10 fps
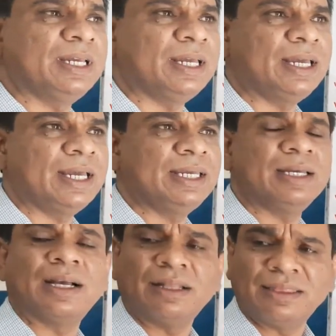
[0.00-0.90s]
गए हैं
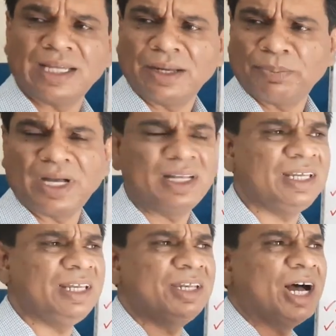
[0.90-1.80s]
ये गंदा
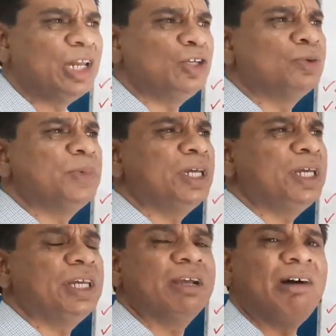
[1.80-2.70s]
पानी नालियों
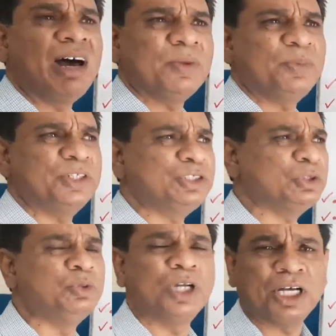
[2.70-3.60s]
में ये गारबेज
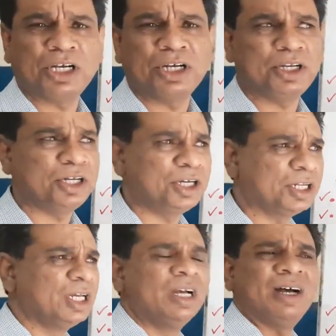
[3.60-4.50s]
कूड़ा
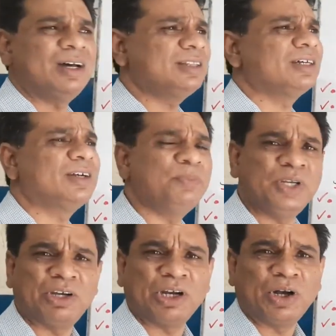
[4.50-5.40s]
करकट हर तरफ
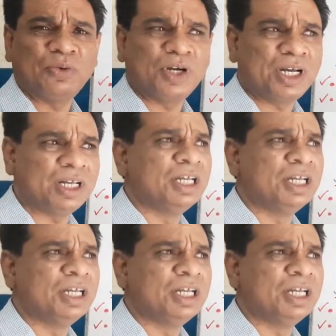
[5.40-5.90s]
बिखरा हुआ